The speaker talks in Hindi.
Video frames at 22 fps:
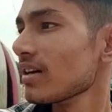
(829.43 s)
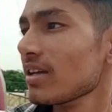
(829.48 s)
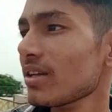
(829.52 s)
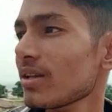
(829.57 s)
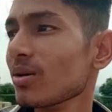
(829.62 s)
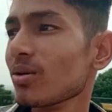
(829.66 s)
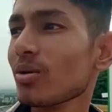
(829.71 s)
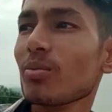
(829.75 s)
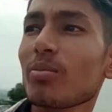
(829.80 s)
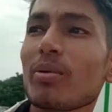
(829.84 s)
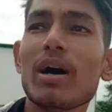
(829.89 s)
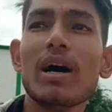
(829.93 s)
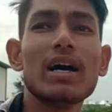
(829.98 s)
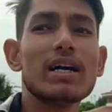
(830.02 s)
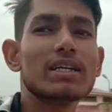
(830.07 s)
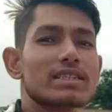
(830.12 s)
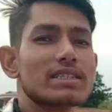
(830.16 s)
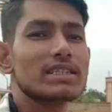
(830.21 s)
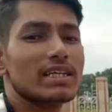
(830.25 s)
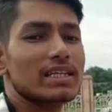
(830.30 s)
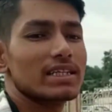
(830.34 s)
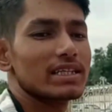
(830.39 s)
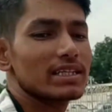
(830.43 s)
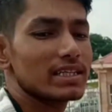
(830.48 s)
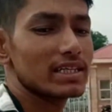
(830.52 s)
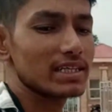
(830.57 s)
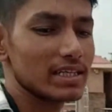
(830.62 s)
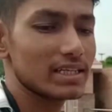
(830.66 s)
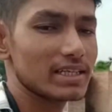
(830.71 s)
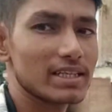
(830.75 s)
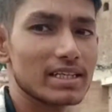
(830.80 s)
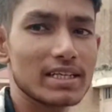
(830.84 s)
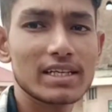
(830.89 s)
ये देखो वहाँ से अंदर
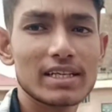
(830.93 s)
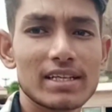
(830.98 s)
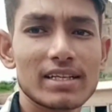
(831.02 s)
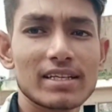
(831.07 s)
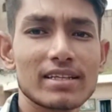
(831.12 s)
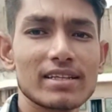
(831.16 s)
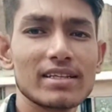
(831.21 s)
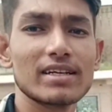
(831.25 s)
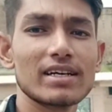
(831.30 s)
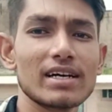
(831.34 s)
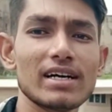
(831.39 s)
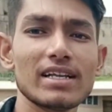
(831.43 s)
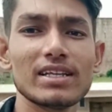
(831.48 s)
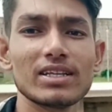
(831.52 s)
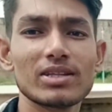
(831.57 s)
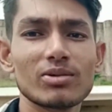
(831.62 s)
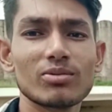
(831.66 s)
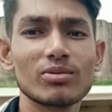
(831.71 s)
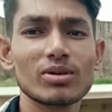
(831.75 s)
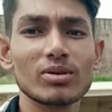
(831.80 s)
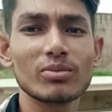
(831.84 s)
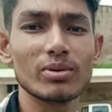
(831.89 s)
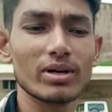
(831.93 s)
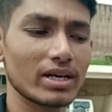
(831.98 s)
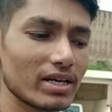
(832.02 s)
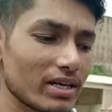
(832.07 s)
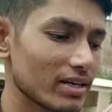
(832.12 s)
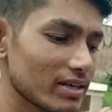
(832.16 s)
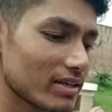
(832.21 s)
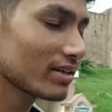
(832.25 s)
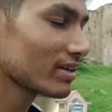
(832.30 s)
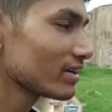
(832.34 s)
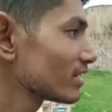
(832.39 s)
गए थे दिखा देता हूँ एक बार
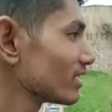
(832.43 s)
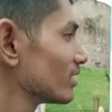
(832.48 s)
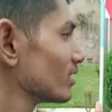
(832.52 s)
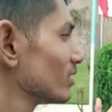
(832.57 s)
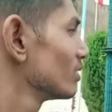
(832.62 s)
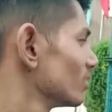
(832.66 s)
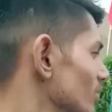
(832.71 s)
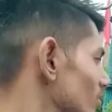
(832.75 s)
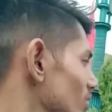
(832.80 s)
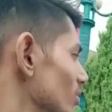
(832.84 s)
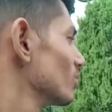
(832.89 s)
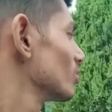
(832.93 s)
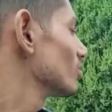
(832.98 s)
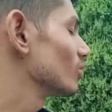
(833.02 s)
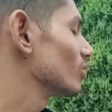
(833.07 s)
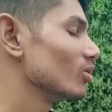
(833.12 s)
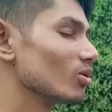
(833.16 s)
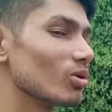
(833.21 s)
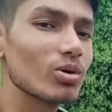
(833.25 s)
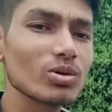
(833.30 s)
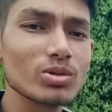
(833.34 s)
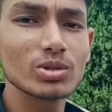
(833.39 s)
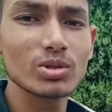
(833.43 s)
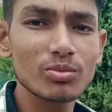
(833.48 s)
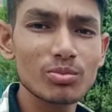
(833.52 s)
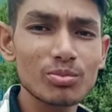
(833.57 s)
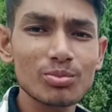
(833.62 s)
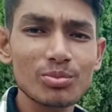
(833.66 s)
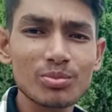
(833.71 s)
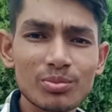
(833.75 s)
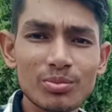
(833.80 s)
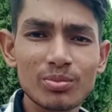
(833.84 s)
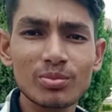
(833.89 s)
ओ जो
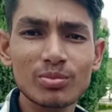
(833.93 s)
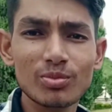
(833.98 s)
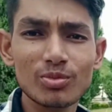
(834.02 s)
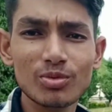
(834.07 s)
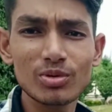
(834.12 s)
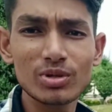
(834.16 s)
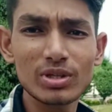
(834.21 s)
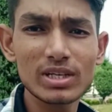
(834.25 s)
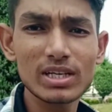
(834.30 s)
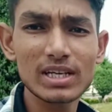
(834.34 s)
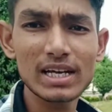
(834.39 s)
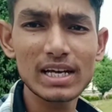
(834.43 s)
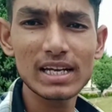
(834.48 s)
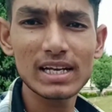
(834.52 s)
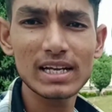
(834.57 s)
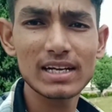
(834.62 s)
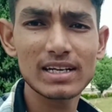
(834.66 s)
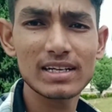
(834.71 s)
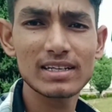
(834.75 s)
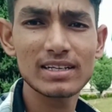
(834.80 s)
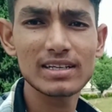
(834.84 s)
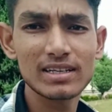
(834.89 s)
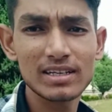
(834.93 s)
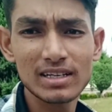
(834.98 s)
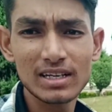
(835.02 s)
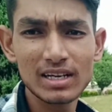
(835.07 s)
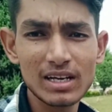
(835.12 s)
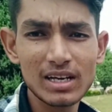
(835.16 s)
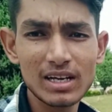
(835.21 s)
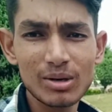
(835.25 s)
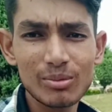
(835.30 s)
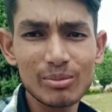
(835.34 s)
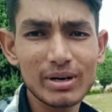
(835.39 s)
मुंह दिख रहा है ना
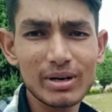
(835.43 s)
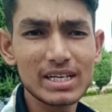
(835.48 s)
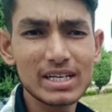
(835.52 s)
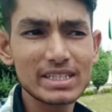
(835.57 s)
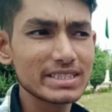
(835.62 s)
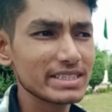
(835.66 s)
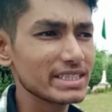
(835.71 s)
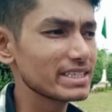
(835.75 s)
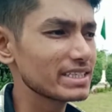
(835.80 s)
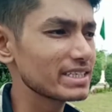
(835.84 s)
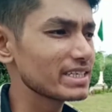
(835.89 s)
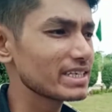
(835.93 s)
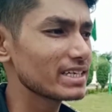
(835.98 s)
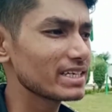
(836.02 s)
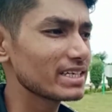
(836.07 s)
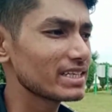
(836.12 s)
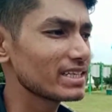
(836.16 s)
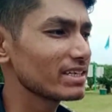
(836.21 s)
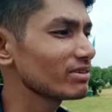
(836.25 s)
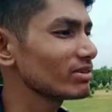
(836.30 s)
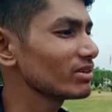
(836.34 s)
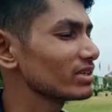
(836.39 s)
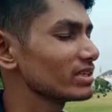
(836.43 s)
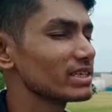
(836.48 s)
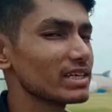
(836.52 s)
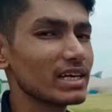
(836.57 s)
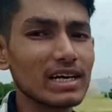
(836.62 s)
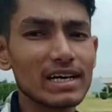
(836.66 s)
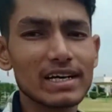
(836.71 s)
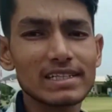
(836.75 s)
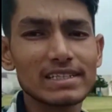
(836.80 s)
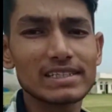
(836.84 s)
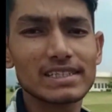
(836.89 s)
वहाँ से अंदर गए थे
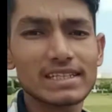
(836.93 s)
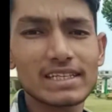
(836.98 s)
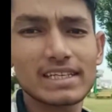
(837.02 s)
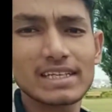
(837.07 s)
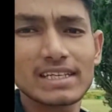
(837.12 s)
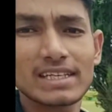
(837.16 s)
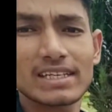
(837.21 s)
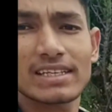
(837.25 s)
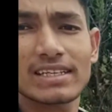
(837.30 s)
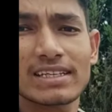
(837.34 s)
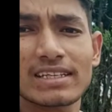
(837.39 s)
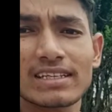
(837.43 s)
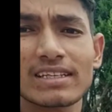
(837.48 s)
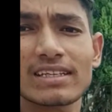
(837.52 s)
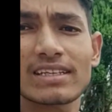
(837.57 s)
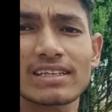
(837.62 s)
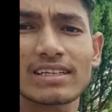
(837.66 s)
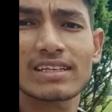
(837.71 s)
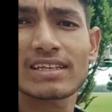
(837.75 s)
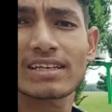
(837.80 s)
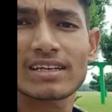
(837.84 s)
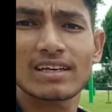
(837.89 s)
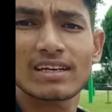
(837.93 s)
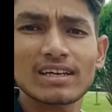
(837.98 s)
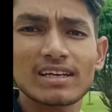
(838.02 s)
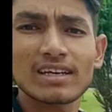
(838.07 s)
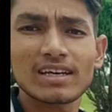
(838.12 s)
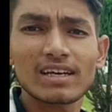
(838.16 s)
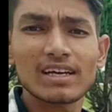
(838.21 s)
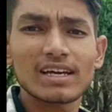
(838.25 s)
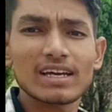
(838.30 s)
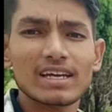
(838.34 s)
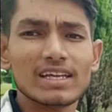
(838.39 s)
यहाँ से
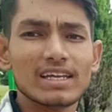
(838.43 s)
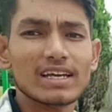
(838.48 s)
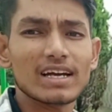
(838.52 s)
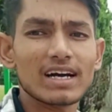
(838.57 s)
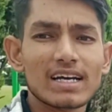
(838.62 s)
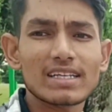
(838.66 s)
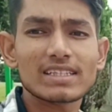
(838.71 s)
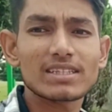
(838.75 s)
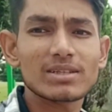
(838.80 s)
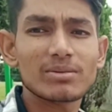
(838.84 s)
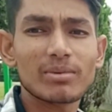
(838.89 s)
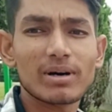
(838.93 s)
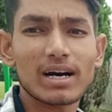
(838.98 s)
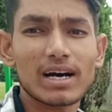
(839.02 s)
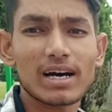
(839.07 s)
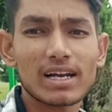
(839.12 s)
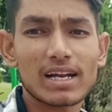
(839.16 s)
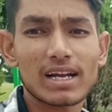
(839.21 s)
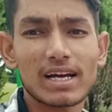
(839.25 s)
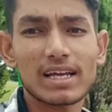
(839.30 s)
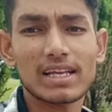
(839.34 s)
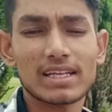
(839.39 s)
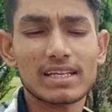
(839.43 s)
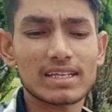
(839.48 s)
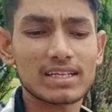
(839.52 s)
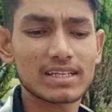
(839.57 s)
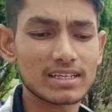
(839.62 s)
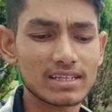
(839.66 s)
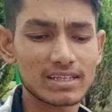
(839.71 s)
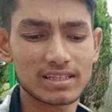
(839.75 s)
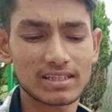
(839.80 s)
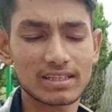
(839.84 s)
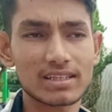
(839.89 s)
यहाँ से बाहर आए हैं
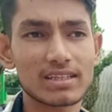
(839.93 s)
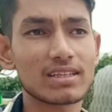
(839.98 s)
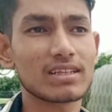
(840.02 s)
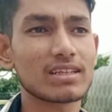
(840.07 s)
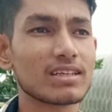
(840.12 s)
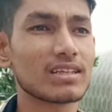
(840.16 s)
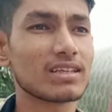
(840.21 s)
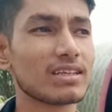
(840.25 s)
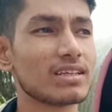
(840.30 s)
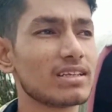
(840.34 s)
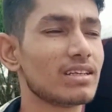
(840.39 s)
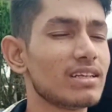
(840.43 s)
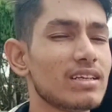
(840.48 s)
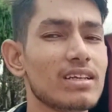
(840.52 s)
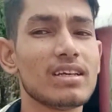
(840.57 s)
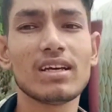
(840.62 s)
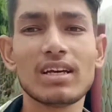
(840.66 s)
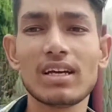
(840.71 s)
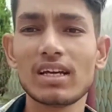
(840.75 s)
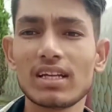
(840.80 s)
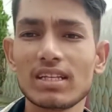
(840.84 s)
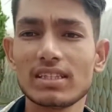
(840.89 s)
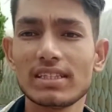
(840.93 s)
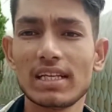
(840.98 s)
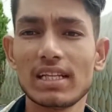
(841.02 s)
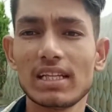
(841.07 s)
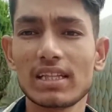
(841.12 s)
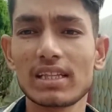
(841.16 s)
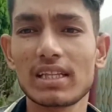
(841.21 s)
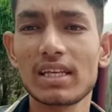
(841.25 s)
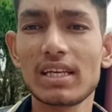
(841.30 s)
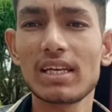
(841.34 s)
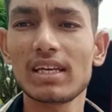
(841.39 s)

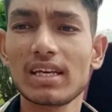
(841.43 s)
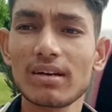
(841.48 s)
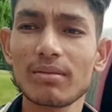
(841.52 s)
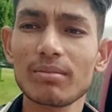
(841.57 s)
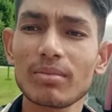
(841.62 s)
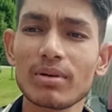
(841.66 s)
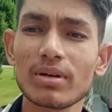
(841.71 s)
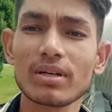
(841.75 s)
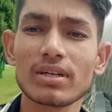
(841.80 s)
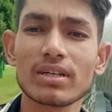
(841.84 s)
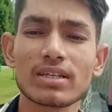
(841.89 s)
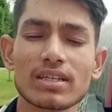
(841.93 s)
चलते हैं अब